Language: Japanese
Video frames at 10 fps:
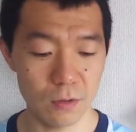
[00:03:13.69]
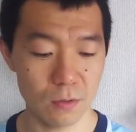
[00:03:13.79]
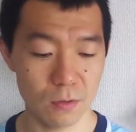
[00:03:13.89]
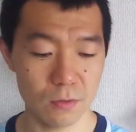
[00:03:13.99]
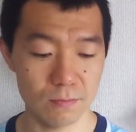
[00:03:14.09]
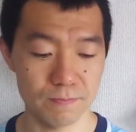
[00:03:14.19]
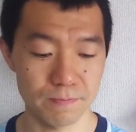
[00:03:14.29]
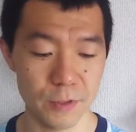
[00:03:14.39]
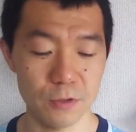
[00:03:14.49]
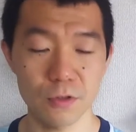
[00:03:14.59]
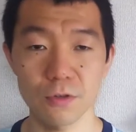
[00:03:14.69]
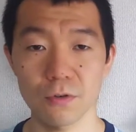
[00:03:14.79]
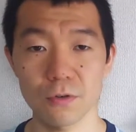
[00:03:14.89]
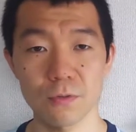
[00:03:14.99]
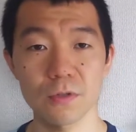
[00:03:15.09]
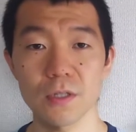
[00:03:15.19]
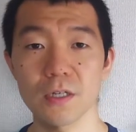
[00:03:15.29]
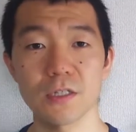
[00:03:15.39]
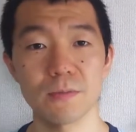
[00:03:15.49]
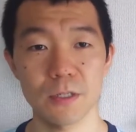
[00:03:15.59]
こう集中力分
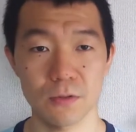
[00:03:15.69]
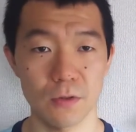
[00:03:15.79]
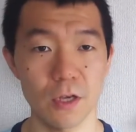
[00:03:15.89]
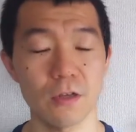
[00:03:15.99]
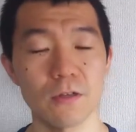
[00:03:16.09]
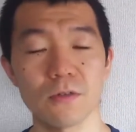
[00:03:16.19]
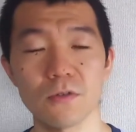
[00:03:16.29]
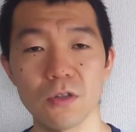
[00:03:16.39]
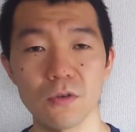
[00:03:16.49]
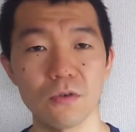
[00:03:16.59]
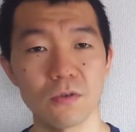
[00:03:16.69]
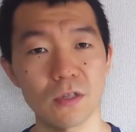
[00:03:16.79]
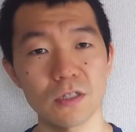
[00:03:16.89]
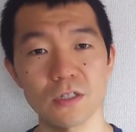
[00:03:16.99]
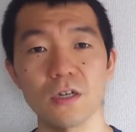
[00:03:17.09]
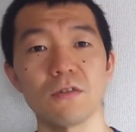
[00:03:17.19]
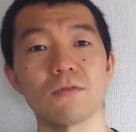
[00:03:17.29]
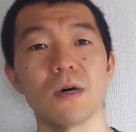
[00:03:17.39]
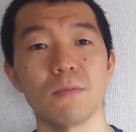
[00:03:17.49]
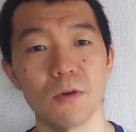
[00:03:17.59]
散しますよねそれと同じだと
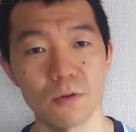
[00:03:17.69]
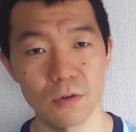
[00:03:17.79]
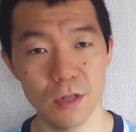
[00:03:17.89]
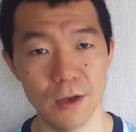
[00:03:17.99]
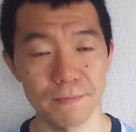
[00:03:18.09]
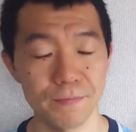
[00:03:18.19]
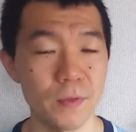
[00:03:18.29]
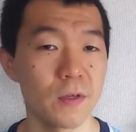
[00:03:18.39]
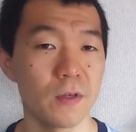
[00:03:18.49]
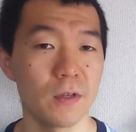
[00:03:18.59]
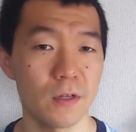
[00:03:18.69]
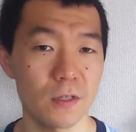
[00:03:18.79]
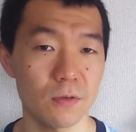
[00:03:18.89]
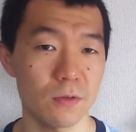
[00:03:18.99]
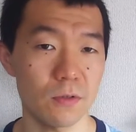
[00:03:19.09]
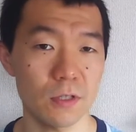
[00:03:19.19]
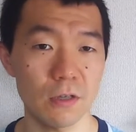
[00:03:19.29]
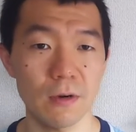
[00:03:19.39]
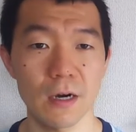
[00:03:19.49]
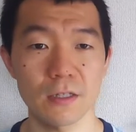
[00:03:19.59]
は思うので理想とし
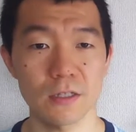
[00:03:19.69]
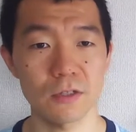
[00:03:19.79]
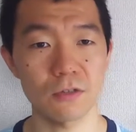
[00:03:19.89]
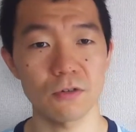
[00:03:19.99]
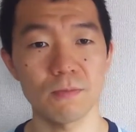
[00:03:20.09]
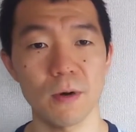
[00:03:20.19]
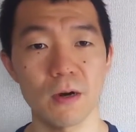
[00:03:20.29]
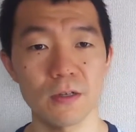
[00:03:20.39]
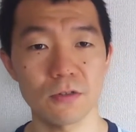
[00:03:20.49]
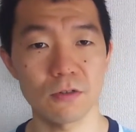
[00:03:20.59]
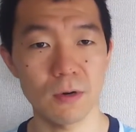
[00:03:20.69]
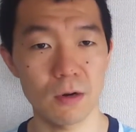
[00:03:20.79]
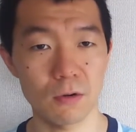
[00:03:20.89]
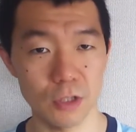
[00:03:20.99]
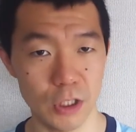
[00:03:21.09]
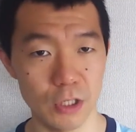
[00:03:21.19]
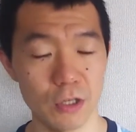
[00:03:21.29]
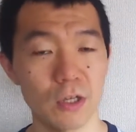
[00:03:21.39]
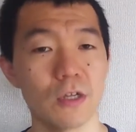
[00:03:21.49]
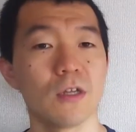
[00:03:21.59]
ては85%以上は欲し
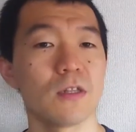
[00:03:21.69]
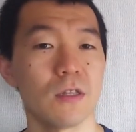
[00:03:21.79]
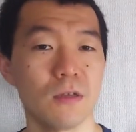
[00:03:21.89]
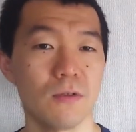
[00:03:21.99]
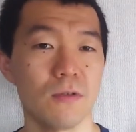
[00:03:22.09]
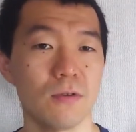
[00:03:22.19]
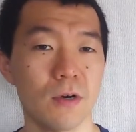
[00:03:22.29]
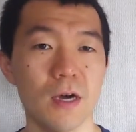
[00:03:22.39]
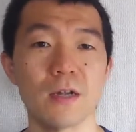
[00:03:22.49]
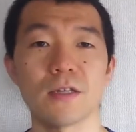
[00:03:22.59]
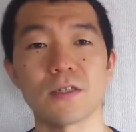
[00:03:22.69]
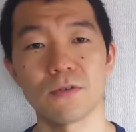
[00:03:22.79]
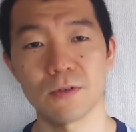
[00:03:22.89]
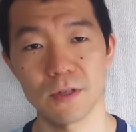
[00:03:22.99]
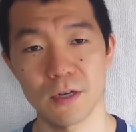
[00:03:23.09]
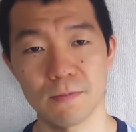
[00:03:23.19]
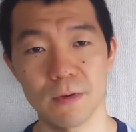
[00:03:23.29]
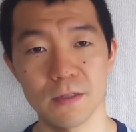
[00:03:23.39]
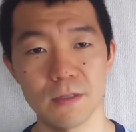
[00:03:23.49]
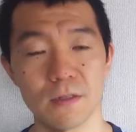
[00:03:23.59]
いっていうのが理想になり
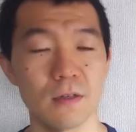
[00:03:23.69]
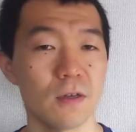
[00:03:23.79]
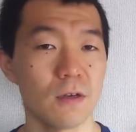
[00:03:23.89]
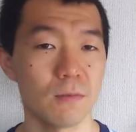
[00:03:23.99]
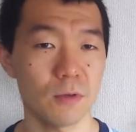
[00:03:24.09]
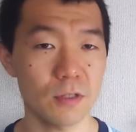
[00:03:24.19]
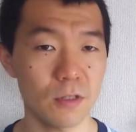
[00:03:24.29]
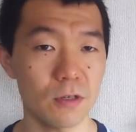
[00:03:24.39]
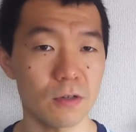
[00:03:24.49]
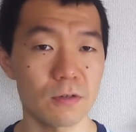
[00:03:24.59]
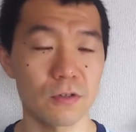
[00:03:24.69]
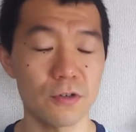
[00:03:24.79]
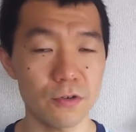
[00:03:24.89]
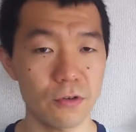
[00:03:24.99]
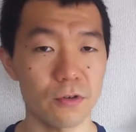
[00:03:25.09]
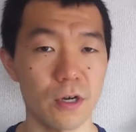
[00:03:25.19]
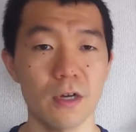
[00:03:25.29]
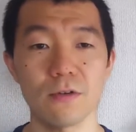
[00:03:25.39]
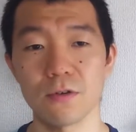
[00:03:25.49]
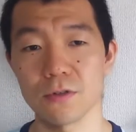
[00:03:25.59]
ますもちろん量を
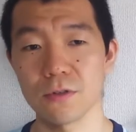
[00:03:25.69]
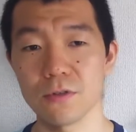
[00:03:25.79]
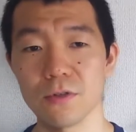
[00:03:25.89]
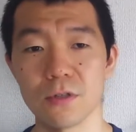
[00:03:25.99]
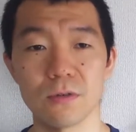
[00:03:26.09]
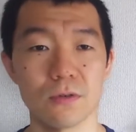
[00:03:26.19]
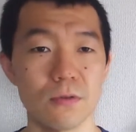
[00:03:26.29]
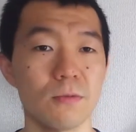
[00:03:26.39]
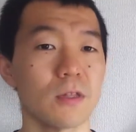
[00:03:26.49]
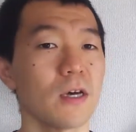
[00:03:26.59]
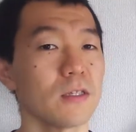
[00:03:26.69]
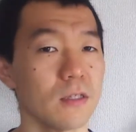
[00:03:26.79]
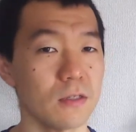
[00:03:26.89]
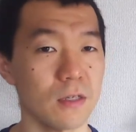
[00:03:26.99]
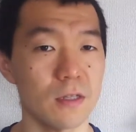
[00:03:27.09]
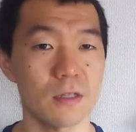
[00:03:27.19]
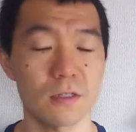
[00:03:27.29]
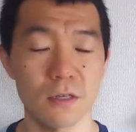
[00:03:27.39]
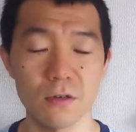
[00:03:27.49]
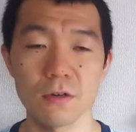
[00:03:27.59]
確保するっていうことも大切なんで
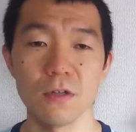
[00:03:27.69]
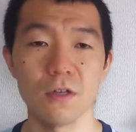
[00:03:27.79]
すけど